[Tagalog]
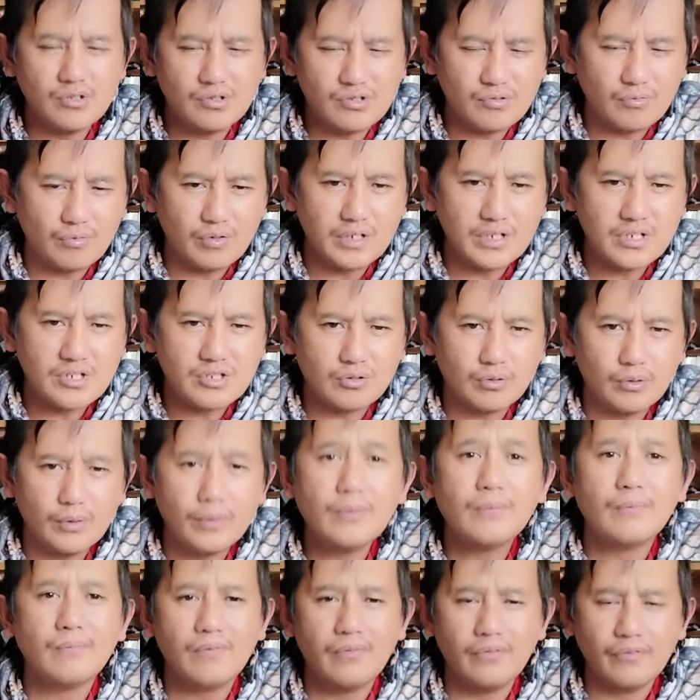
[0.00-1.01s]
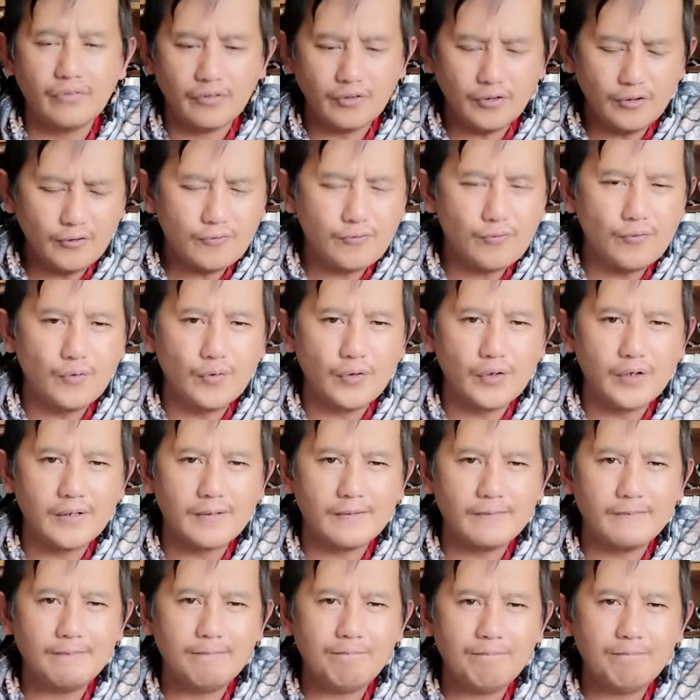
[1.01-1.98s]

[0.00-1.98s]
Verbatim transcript: Yesu Kristo. Therefore,